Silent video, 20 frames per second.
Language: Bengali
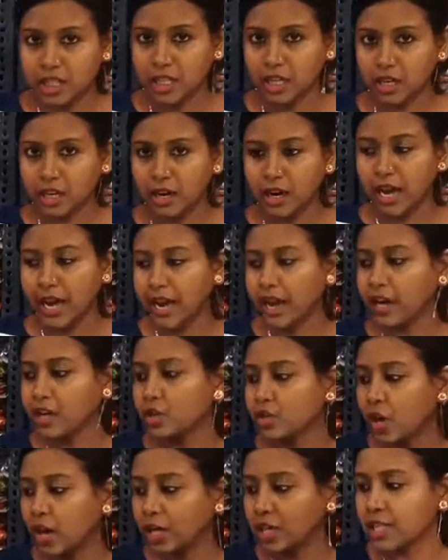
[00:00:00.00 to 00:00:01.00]
আশি টাকা
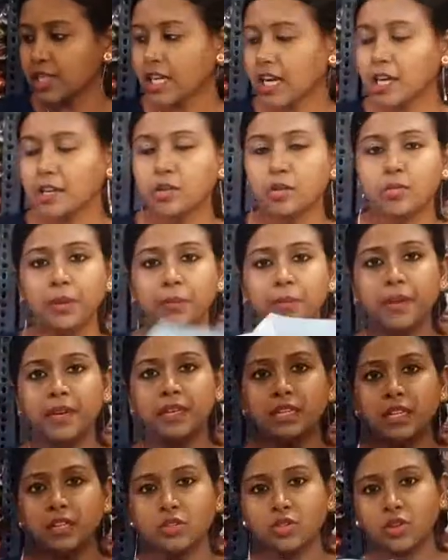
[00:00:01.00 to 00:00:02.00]
একশো আশি টাকায় তোমরা
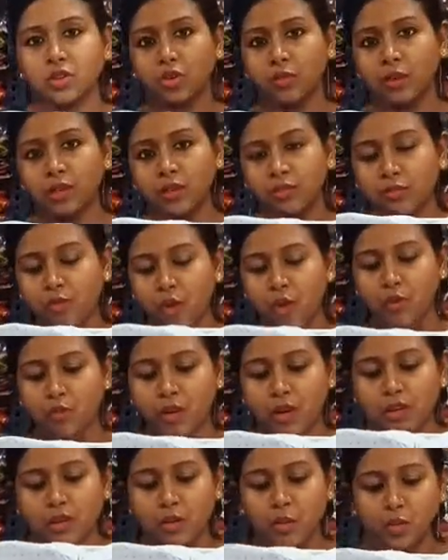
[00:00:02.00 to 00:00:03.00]
পেয়ে যাচ্ছ এরকম একটা
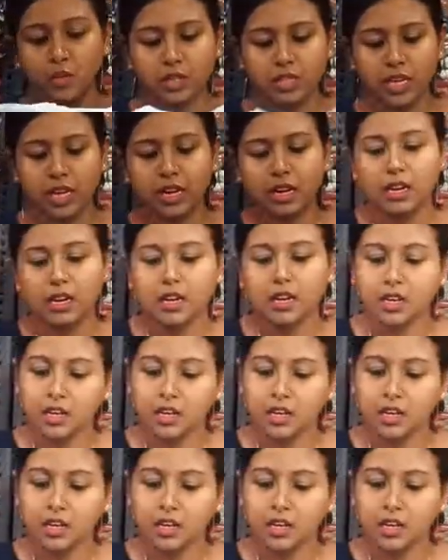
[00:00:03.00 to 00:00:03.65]
ফর্মাল লুকসের